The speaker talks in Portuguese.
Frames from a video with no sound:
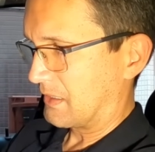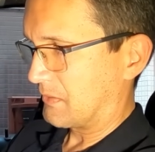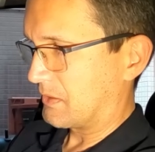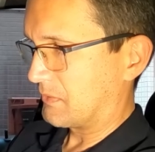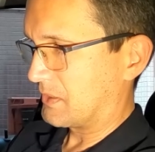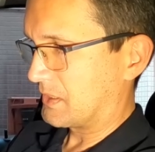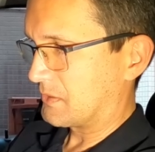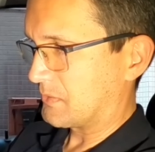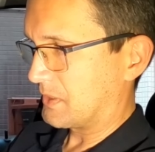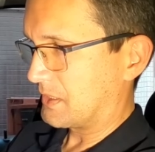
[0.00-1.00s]
Agora eu vou ter que
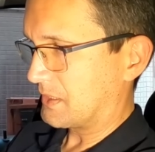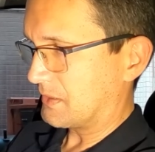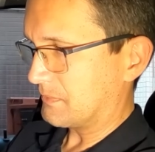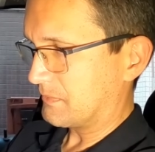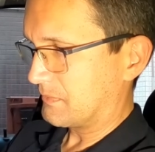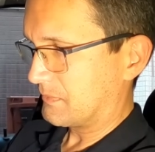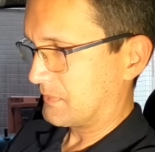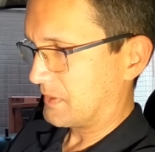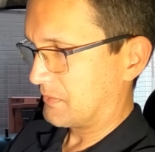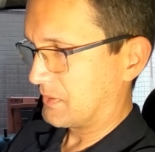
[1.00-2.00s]
desconectar
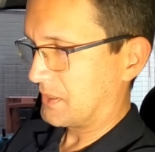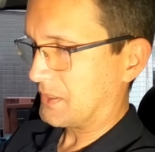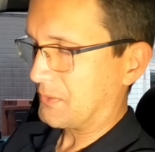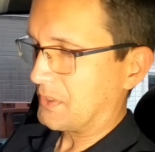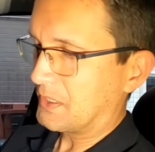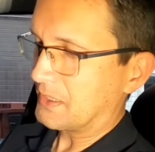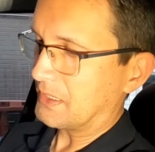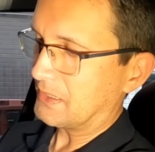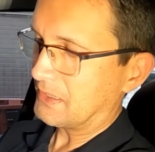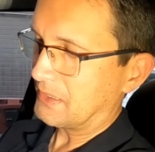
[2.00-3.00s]
e vou ter que
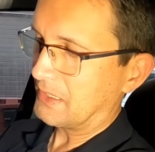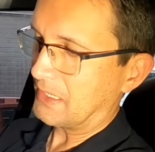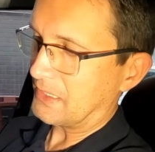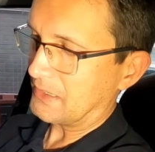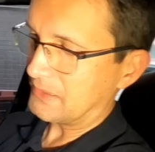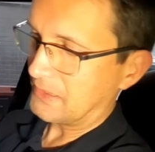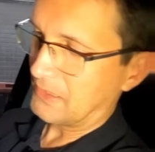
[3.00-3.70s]
conectar na